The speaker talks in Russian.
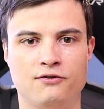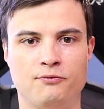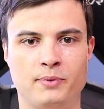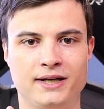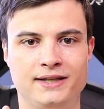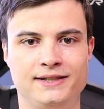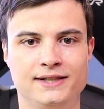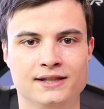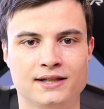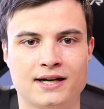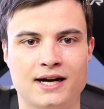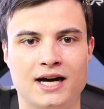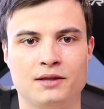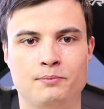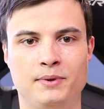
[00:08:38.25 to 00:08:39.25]
в
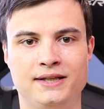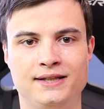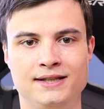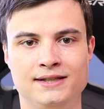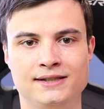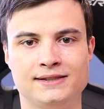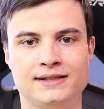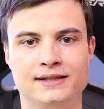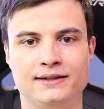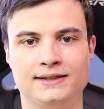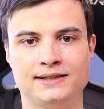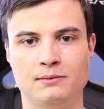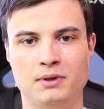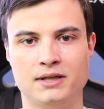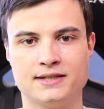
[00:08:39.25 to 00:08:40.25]
пределах от 50
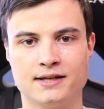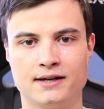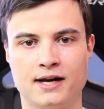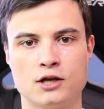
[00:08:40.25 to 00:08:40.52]
до 70